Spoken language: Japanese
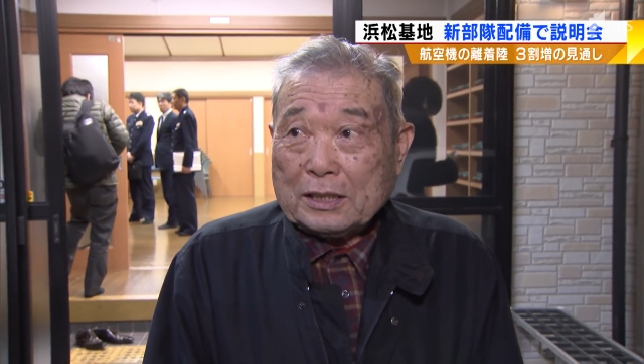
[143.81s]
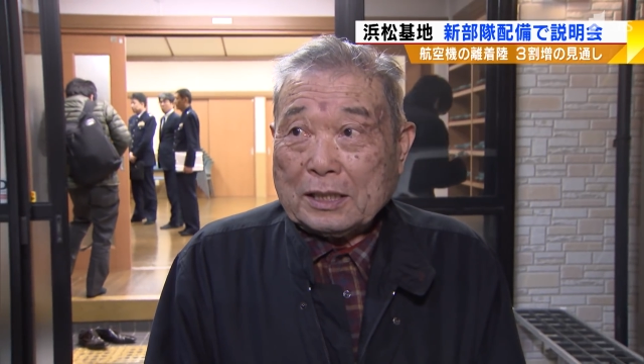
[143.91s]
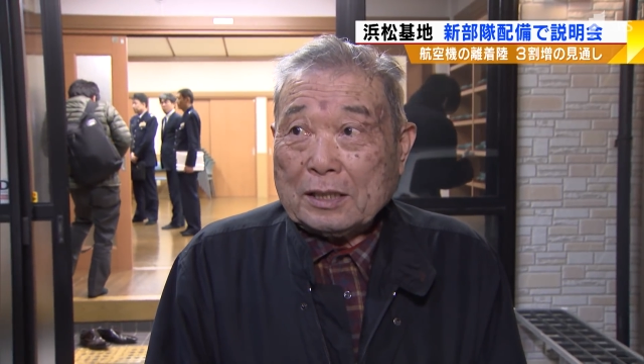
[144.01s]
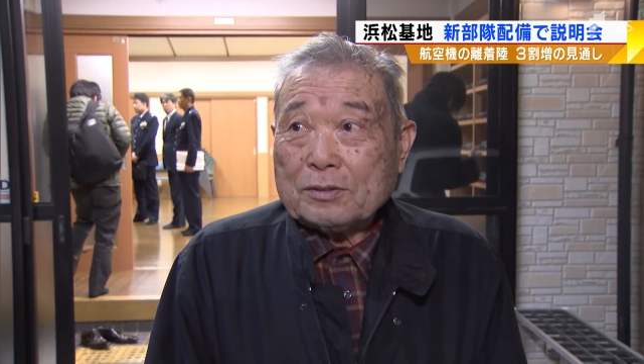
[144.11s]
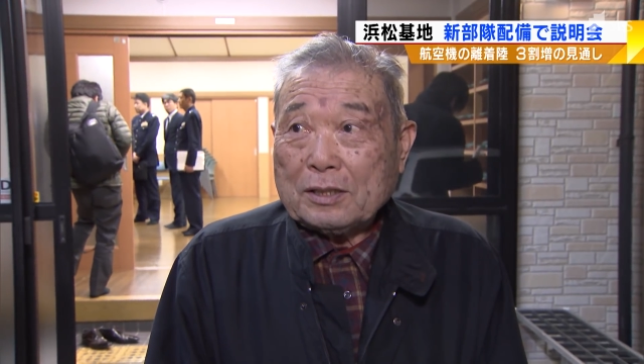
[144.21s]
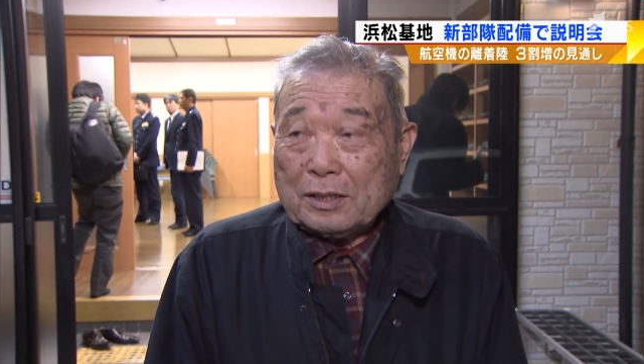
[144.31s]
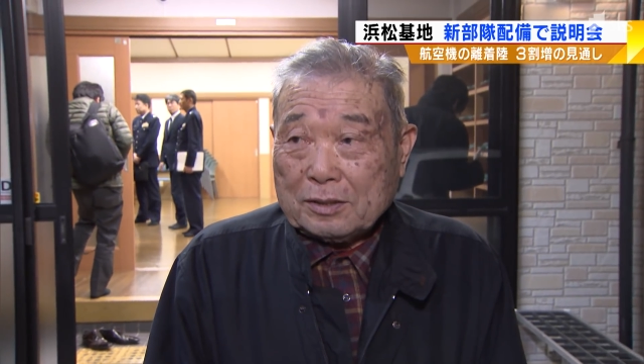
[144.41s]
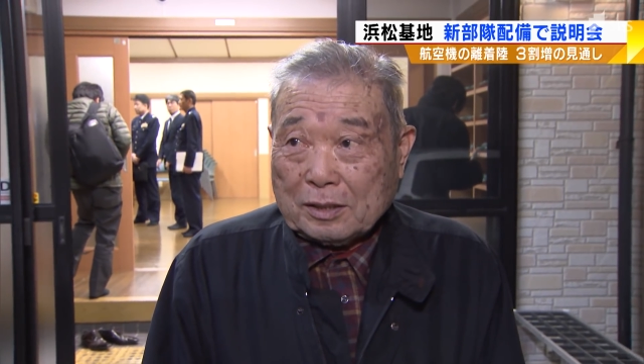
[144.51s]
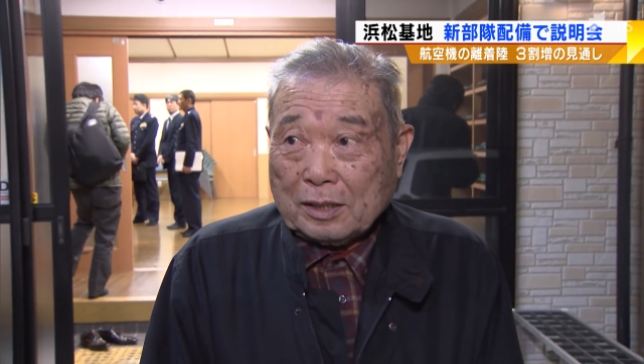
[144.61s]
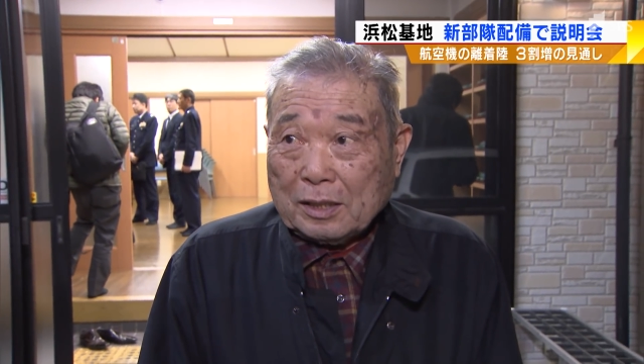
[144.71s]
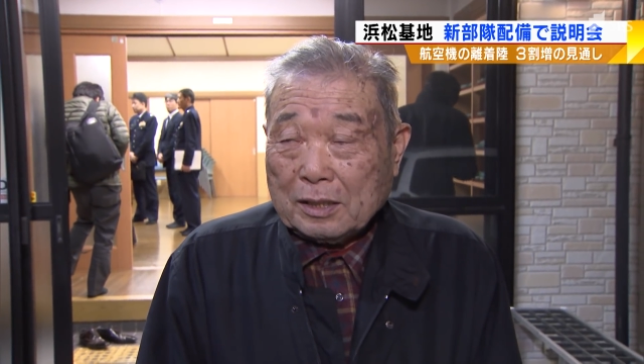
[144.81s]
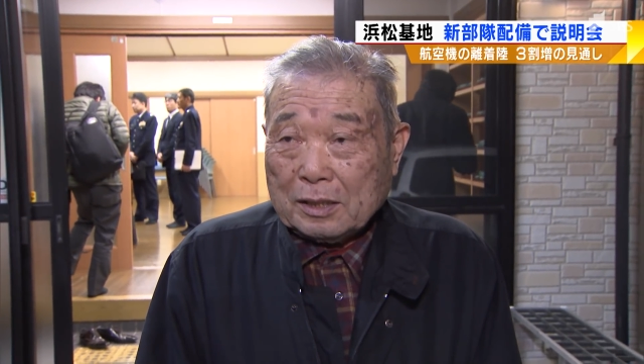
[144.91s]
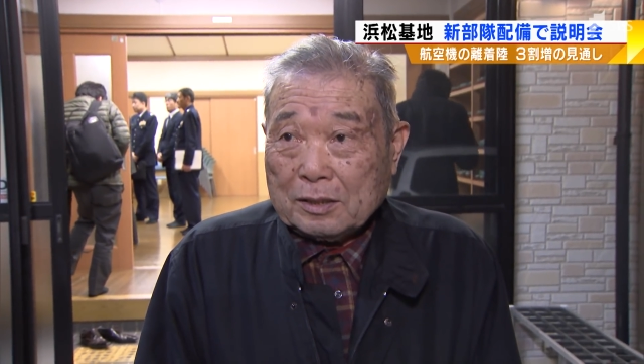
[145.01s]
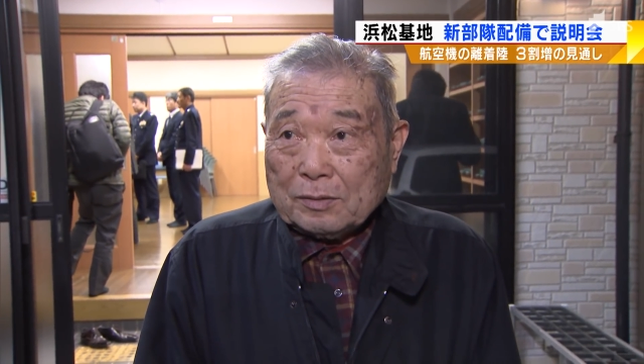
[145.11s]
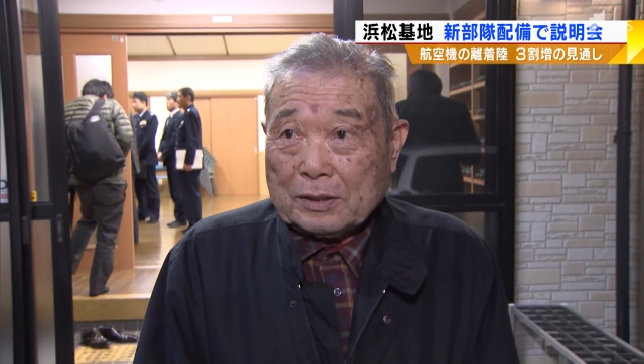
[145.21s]
また自治会長
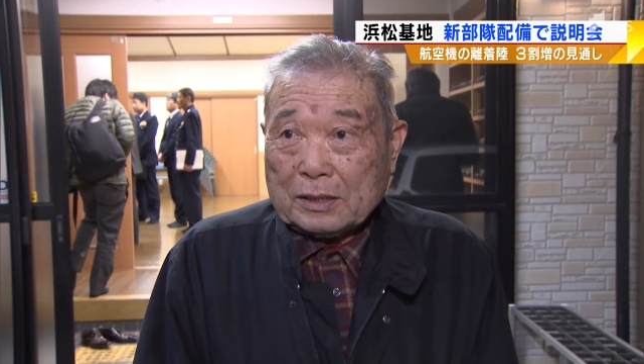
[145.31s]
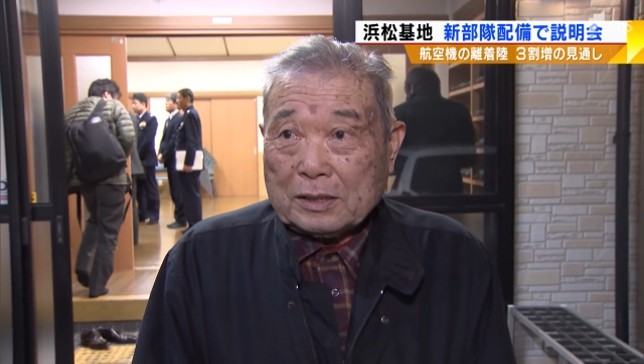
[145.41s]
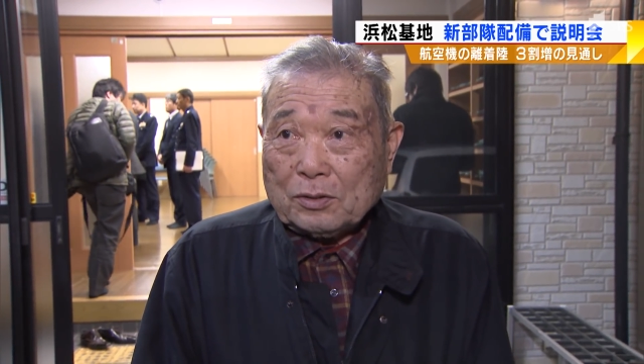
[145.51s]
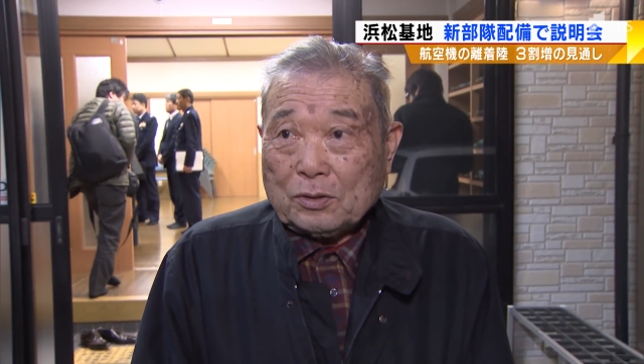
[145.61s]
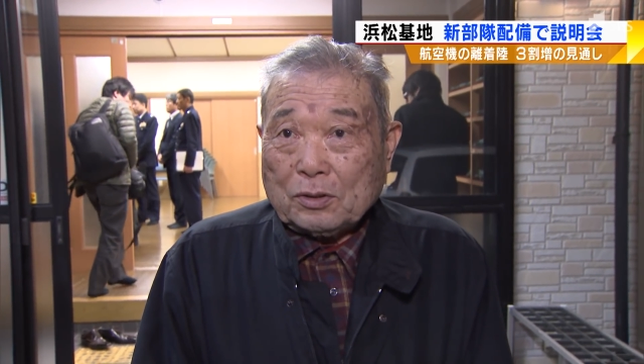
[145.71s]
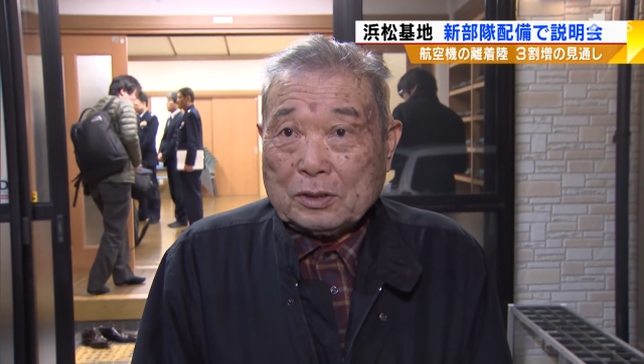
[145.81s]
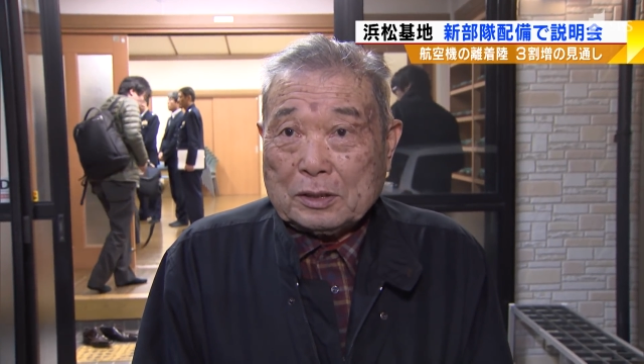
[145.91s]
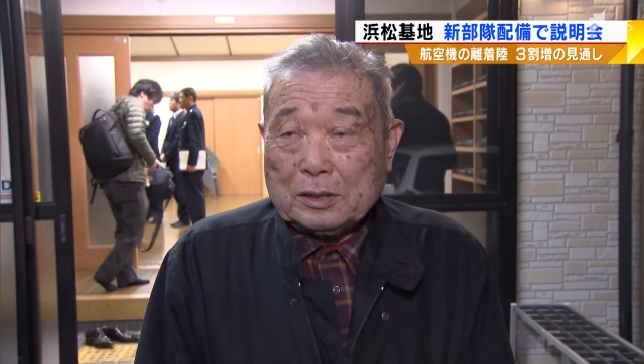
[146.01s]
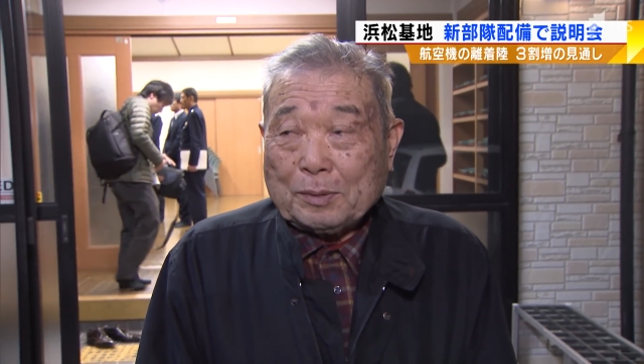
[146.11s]
は形だけ